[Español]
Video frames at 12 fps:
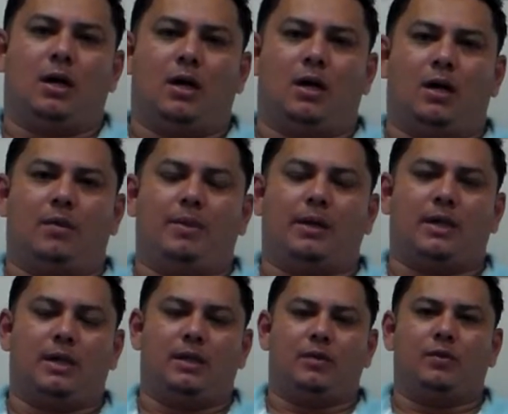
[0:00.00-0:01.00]
Ah, me
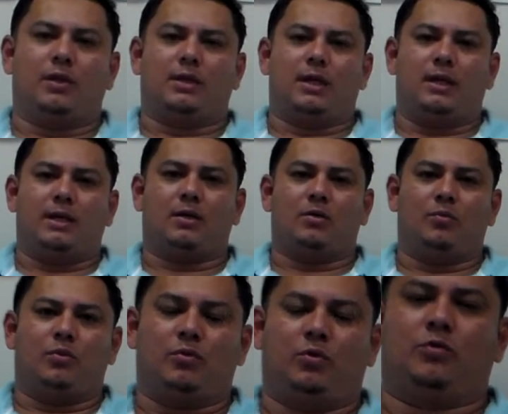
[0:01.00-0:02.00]
caí de una escalera
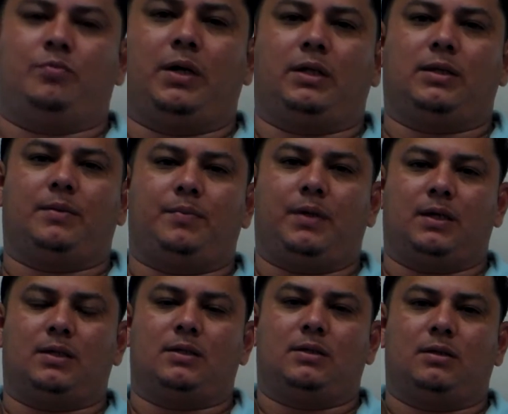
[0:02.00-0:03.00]
como de unos 20
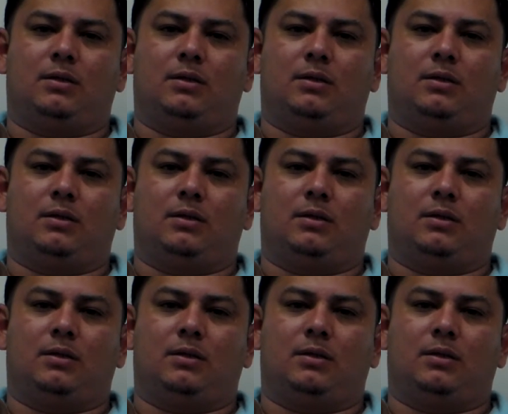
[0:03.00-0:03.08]
pies